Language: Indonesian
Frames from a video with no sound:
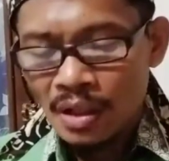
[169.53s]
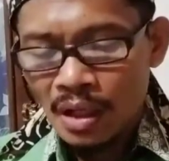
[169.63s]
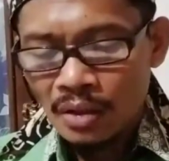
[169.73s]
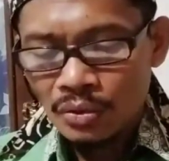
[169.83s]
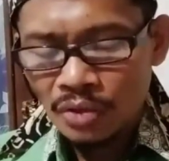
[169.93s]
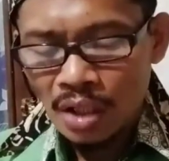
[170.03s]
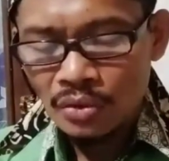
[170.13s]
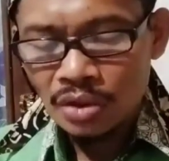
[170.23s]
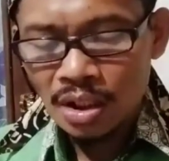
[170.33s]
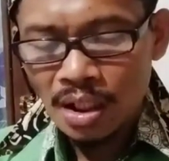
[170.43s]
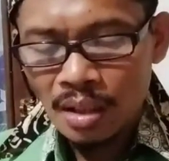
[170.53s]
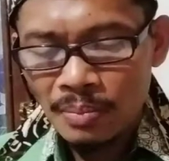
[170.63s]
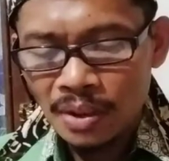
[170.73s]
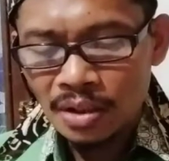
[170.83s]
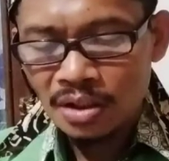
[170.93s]
aku tahu segala
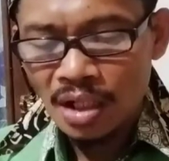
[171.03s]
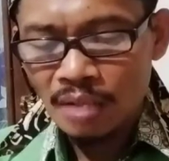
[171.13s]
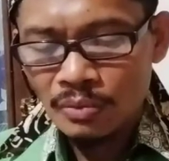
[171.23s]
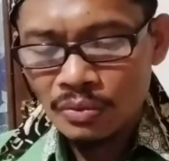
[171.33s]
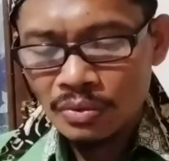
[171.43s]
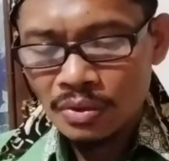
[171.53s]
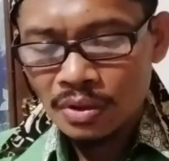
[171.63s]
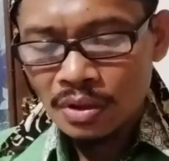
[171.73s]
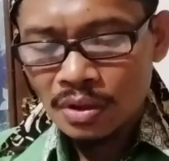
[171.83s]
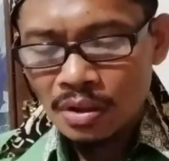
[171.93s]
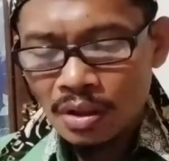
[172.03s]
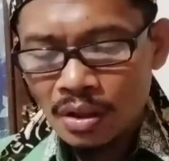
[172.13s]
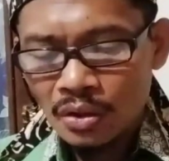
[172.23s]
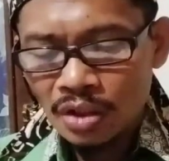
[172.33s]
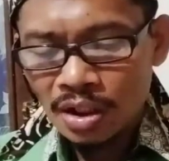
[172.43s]
pekerjaanmu
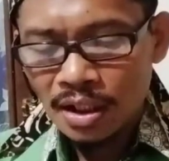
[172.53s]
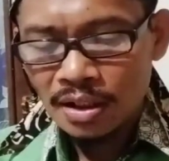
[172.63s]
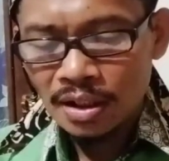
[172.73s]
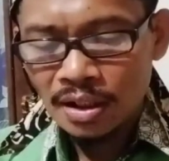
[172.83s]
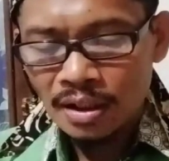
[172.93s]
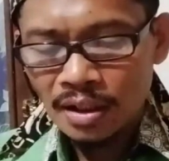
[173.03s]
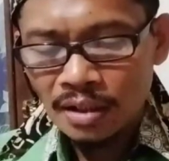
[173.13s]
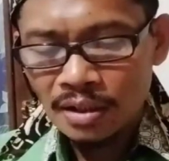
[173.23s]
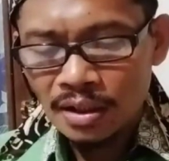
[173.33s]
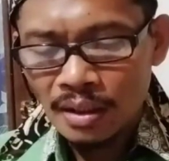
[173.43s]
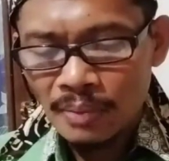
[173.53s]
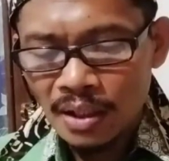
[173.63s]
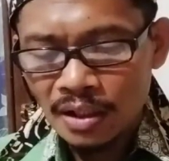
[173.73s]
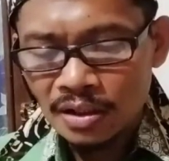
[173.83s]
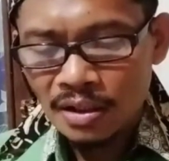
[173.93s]
engkau tidak dingin dan tidak
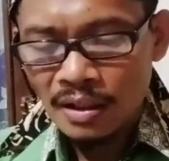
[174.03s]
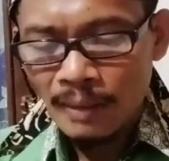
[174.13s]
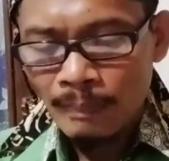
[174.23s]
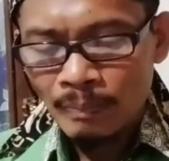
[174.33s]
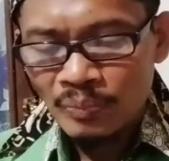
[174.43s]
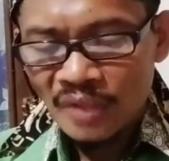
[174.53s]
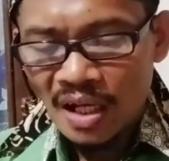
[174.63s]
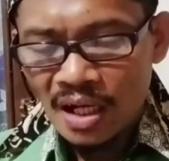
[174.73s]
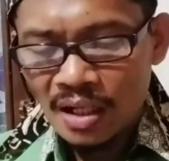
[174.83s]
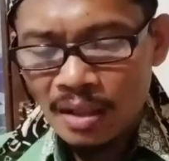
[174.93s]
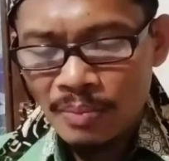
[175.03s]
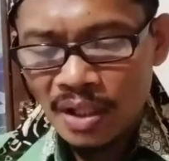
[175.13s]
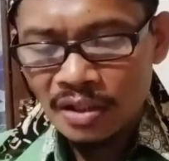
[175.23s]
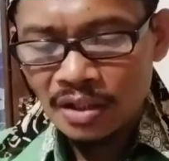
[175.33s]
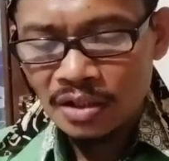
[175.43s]
panas alangkah
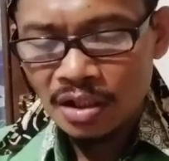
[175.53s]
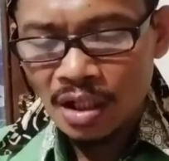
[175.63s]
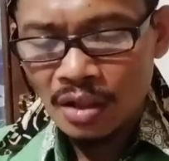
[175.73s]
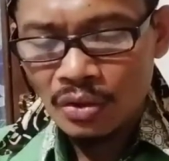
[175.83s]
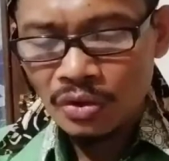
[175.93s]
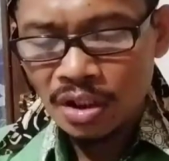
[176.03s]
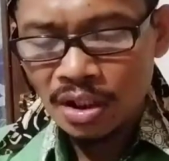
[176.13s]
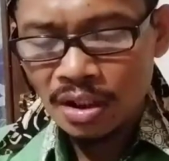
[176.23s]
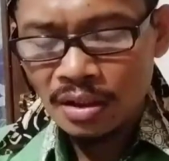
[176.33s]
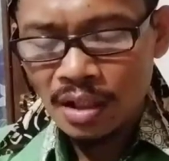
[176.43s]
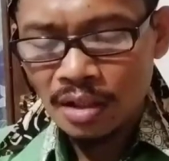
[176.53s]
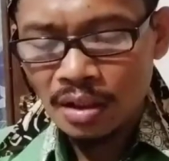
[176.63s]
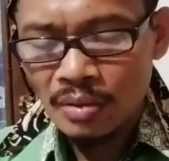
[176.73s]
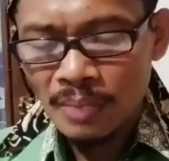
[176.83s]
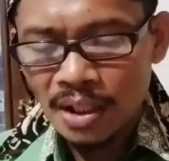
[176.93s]
baiknya jika engkau dingin
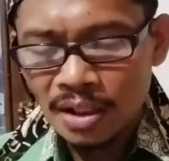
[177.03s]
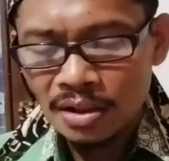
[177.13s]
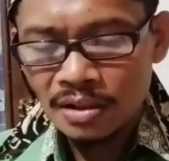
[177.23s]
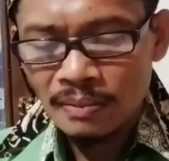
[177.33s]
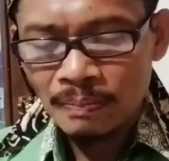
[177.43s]
atau panas